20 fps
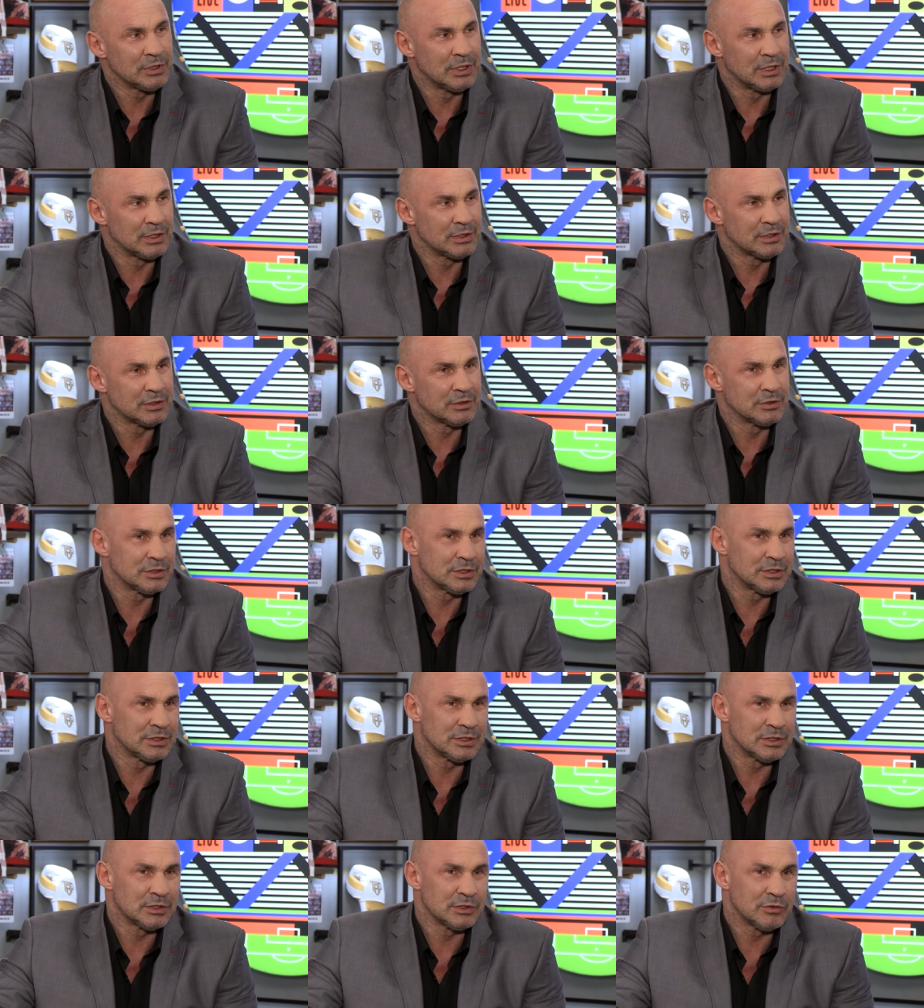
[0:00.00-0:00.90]
dlatego
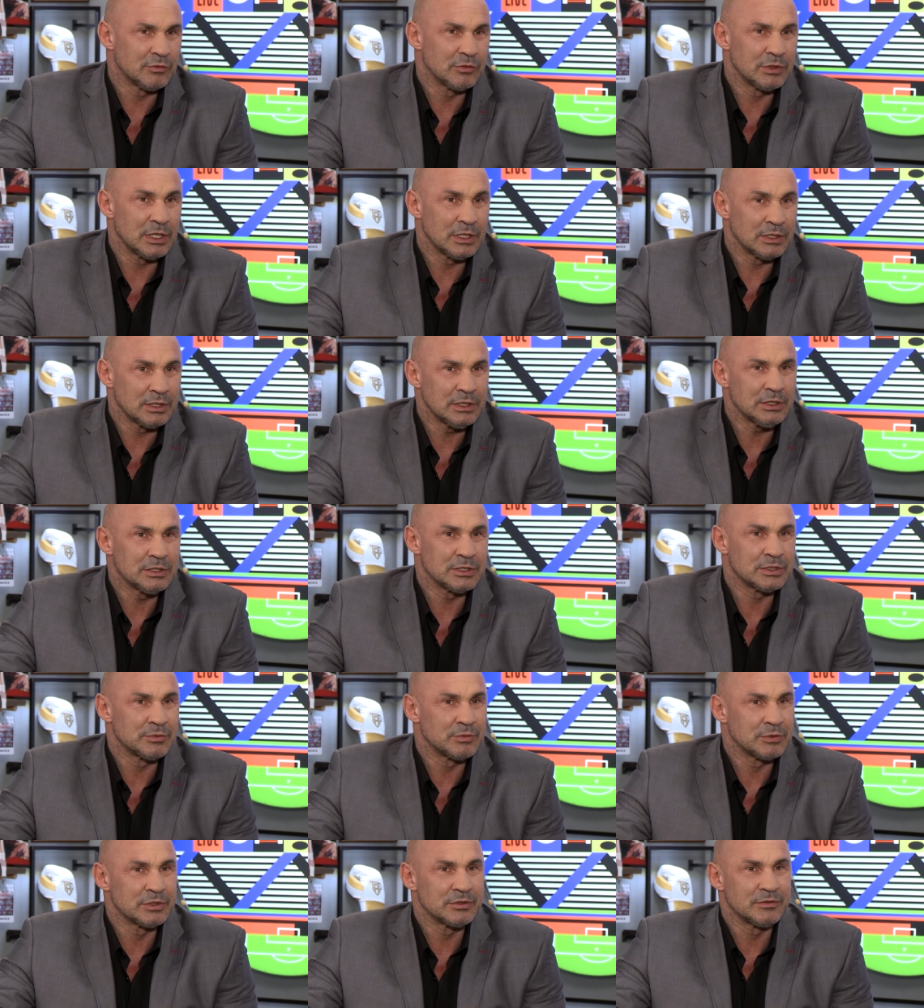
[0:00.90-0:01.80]
że zresztą ja też
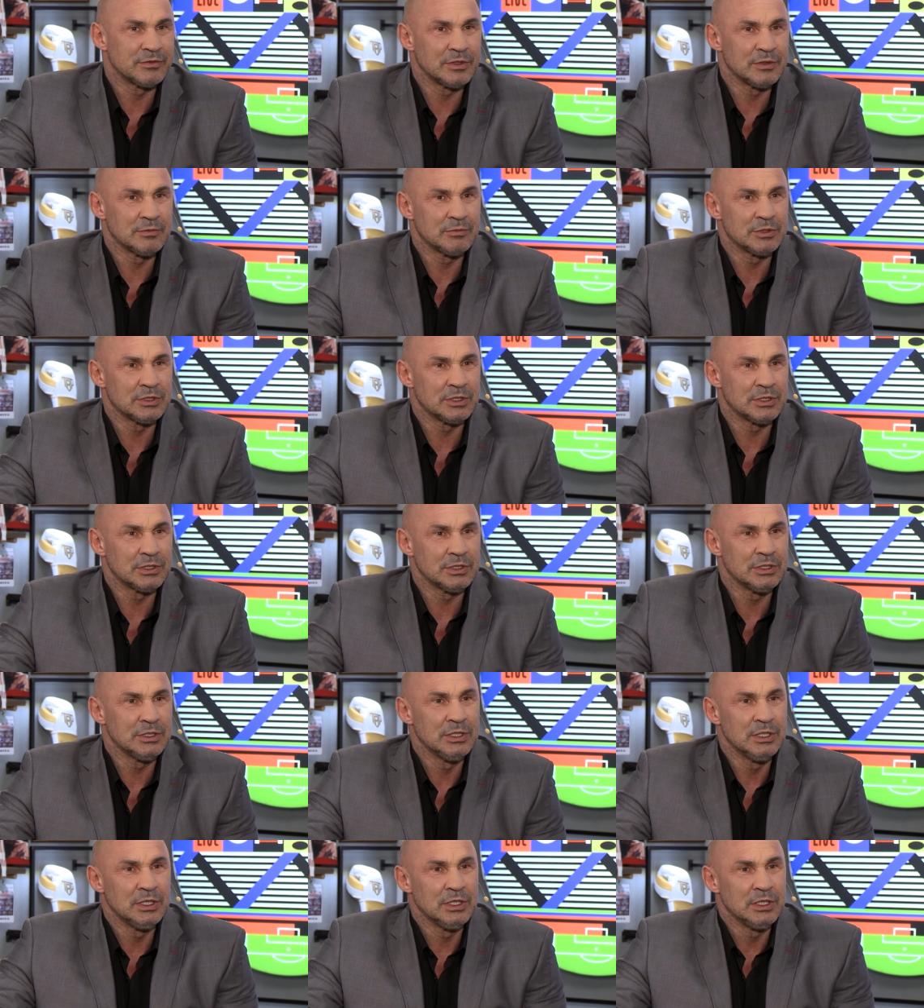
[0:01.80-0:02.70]
spodziewałem się,
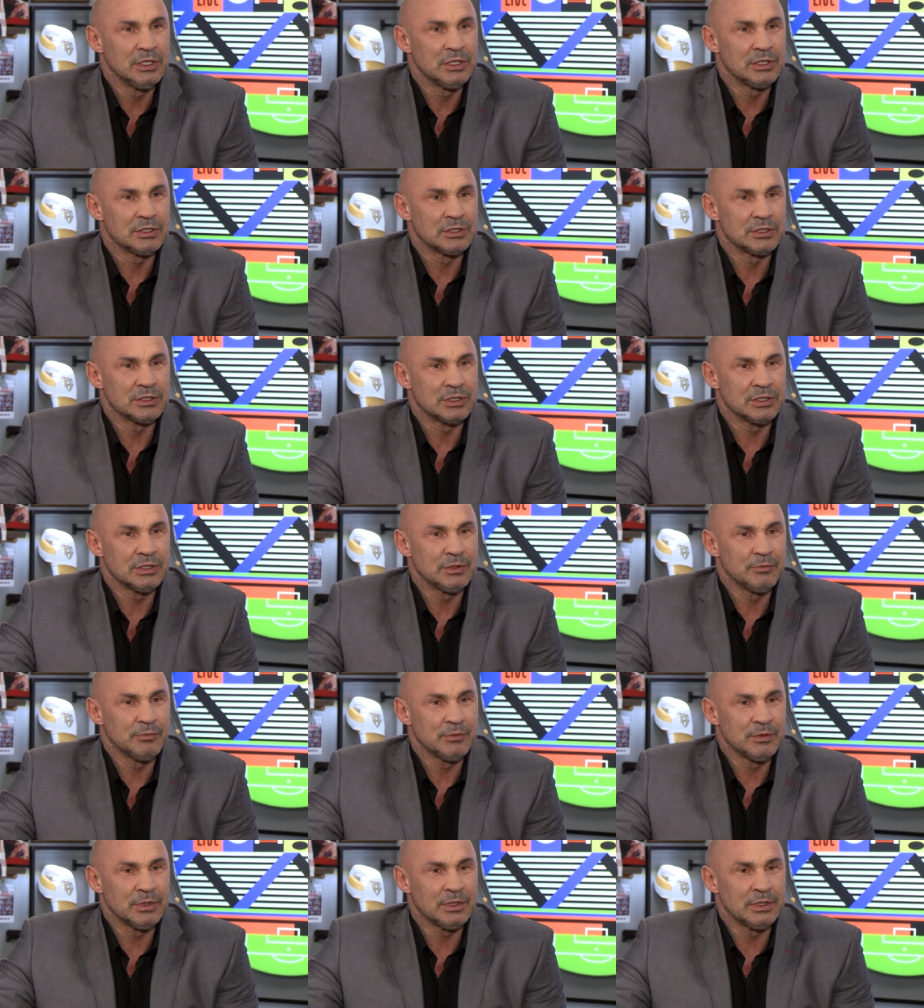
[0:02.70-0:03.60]
że
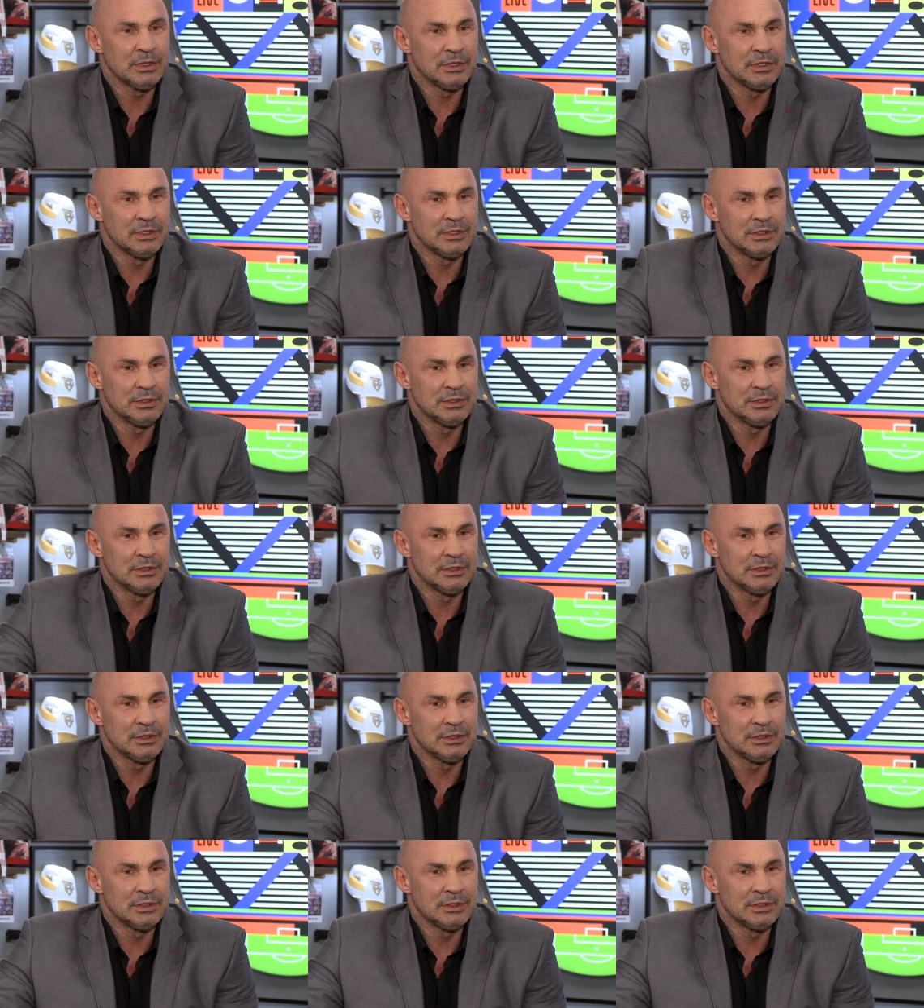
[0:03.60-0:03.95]
mm,